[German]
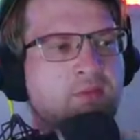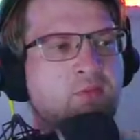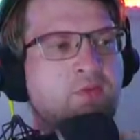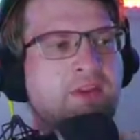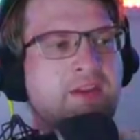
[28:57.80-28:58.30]

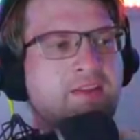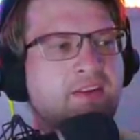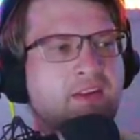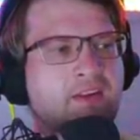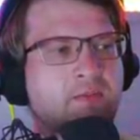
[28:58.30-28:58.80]
zu wenig
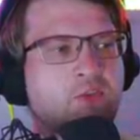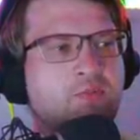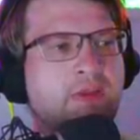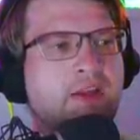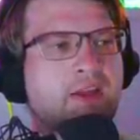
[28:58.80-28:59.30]
Zeit dem
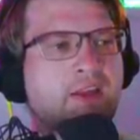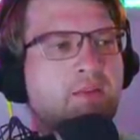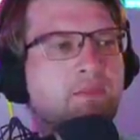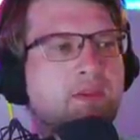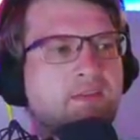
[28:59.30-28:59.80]
Spieler
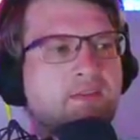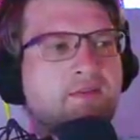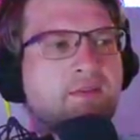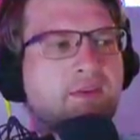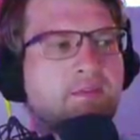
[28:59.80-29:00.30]
geben,
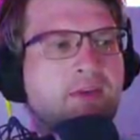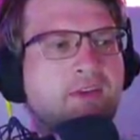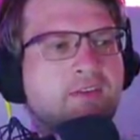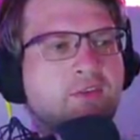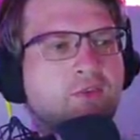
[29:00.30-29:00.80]
der
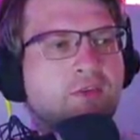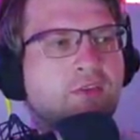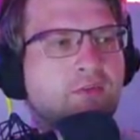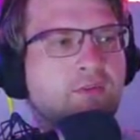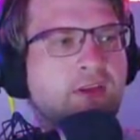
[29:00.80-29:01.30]
mit der
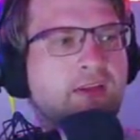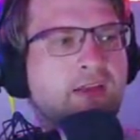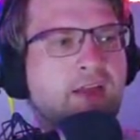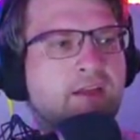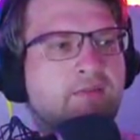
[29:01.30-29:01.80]
Situation vielleicht
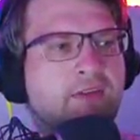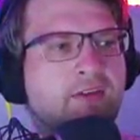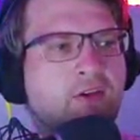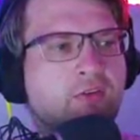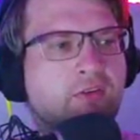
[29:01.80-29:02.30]
gar nicht
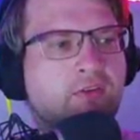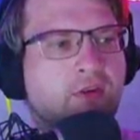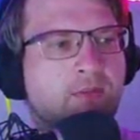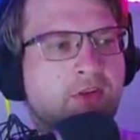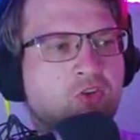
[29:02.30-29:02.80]
vertraut ist
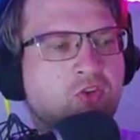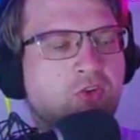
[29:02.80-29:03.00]
oder mit der